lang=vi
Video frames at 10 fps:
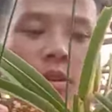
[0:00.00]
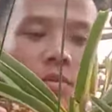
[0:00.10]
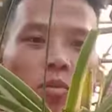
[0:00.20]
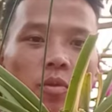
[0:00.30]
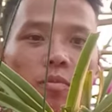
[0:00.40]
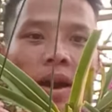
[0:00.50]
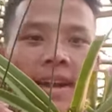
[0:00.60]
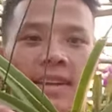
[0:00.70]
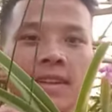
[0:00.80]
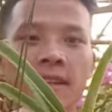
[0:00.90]
Một
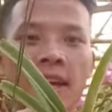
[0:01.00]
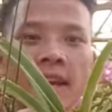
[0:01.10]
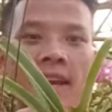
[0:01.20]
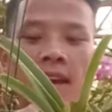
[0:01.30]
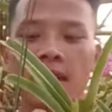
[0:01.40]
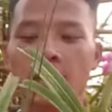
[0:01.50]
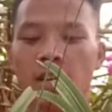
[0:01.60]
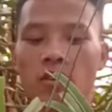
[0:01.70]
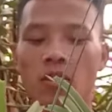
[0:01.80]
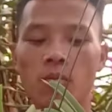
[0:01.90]
bản như thế này nha.
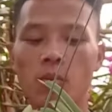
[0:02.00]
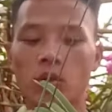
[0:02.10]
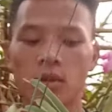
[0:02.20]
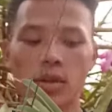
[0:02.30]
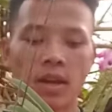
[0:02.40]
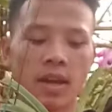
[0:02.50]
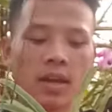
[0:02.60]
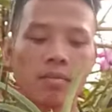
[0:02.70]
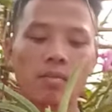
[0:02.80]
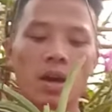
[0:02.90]
Đang có một,
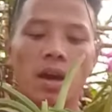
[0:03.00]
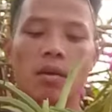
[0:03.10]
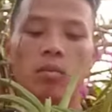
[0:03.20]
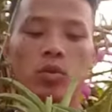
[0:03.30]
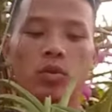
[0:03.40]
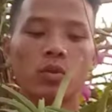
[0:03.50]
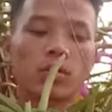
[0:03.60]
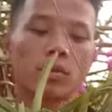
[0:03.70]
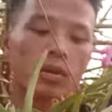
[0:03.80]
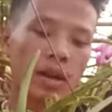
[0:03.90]
hai, ba, bốn,
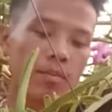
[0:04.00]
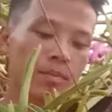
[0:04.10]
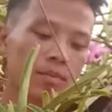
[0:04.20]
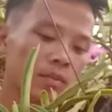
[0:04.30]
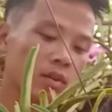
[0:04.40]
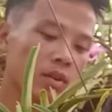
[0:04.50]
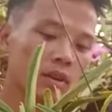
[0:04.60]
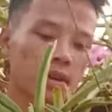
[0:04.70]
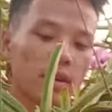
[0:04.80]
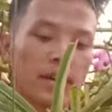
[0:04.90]
năm.
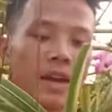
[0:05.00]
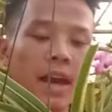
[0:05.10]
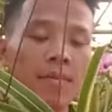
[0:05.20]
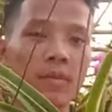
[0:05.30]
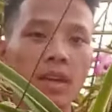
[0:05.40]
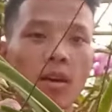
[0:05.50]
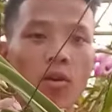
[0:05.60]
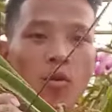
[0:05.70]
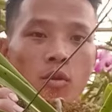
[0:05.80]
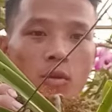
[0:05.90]
năm cái
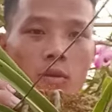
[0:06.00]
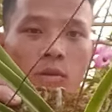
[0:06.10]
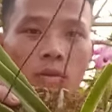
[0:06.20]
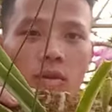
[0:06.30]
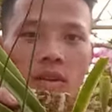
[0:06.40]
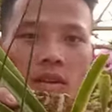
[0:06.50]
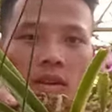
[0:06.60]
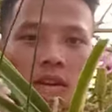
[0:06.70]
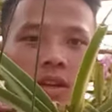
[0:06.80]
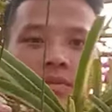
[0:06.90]
đầu.
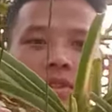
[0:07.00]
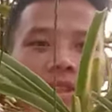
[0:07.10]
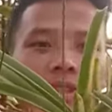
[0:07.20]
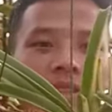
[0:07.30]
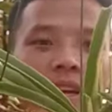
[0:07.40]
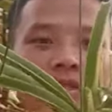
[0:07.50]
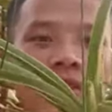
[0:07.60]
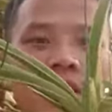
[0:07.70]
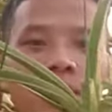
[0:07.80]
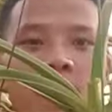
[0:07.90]
Em chia sẻ cho
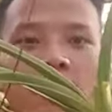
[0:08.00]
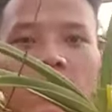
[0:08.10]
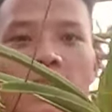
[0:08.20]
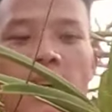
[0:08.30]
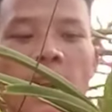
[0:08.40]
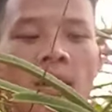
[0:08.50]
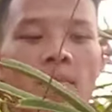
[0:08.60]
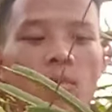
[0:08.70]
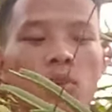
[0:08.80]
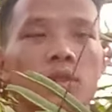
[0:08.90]
các bác với giá là
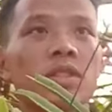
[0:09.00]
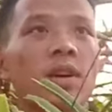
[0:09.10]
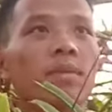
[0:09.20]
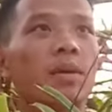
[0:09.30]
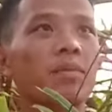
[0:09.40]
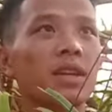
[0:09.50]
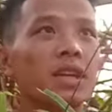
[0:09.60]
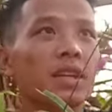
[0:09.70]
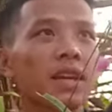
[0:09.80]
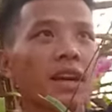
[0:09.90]
một trăm năm mươi
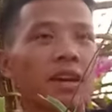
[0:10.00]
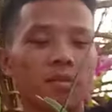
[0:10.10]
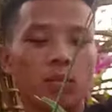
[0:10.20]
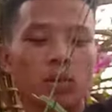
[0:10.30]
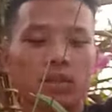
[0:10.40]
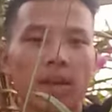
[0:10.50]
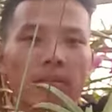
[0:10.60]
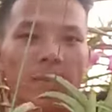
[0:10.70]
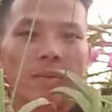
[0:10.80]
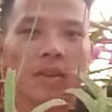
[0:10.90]
nghìn nha. một trăm
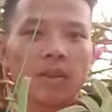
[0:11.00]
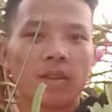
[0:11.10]
năm mươi nghìn.